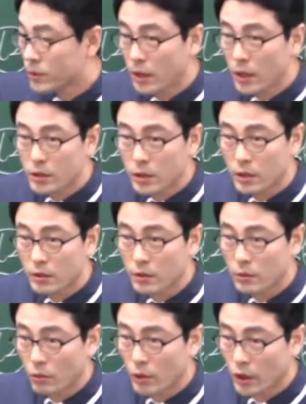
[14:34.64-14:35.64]
세 가지
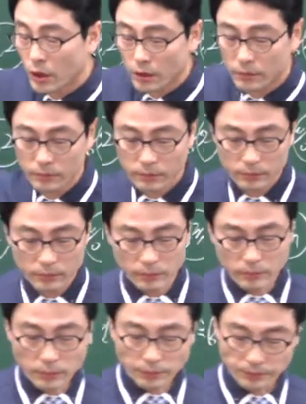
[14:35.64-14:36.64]
요거니까
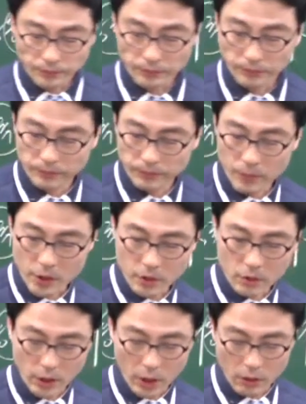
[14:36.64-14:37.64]

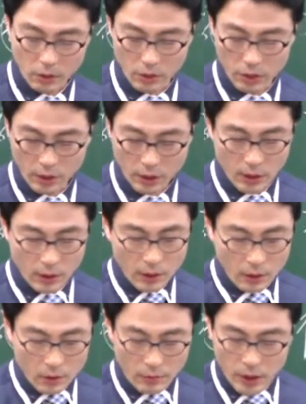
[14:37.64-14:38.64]
되신 거기에 거
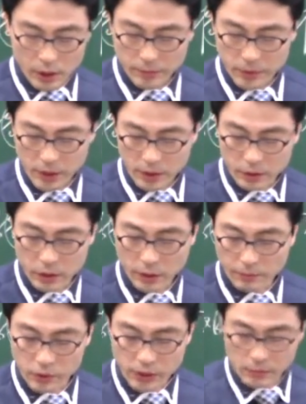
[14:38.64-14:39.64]
넘어가시면 이제
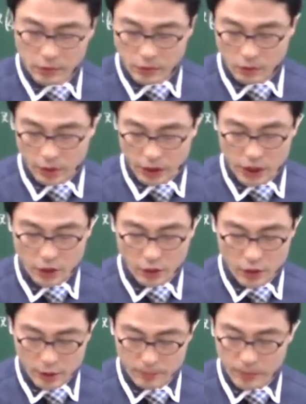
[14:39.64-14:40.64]
군대 분사무소
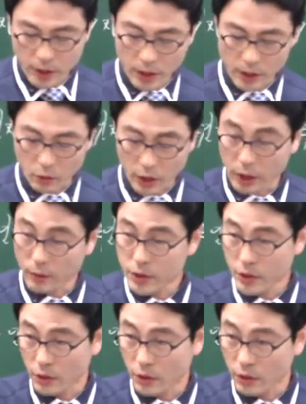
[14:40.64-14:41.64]
이전은 지금 책이 안, 거기 안
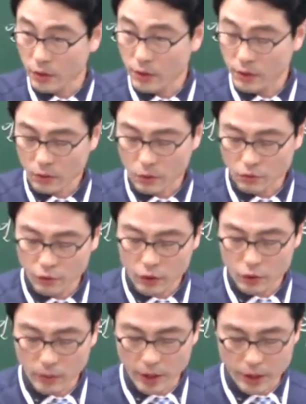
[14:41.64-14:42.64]
나왔죠 그건
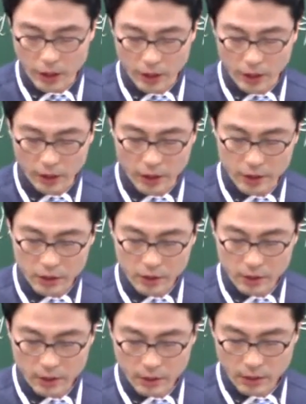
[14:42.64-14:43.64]
뒤로 좀 가셔야 돼
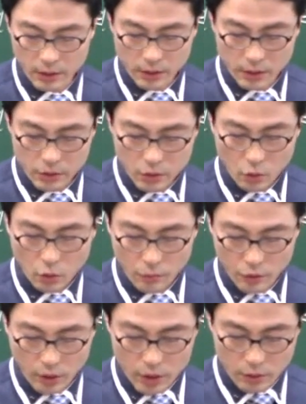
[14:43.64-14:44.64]
그래서 조금
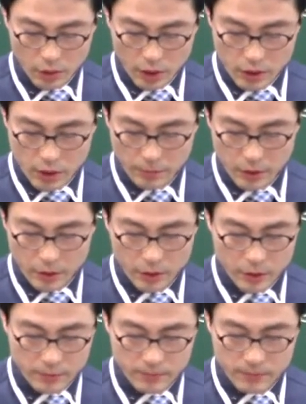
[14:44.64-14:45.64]
뒤로 가시면 어디
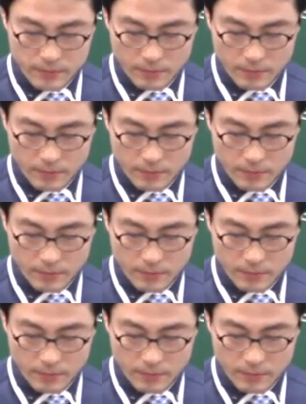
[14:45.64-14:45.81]
가시냐면은